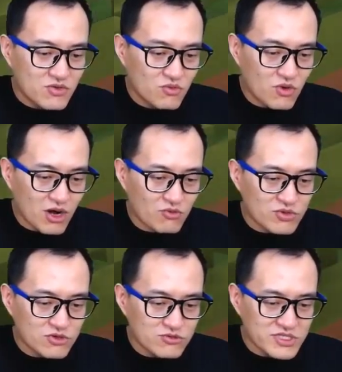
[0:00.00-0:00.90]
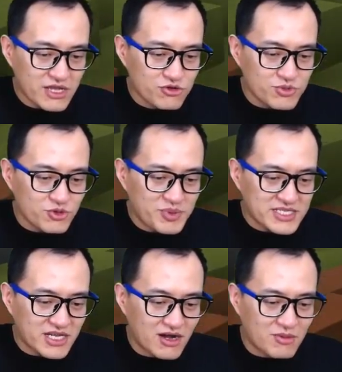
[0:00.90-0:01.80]
哇，我的弓箭有没有变
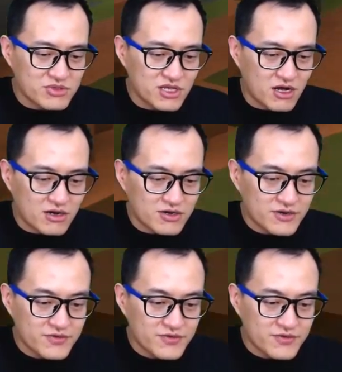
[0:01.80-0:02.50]
强啊？不知道。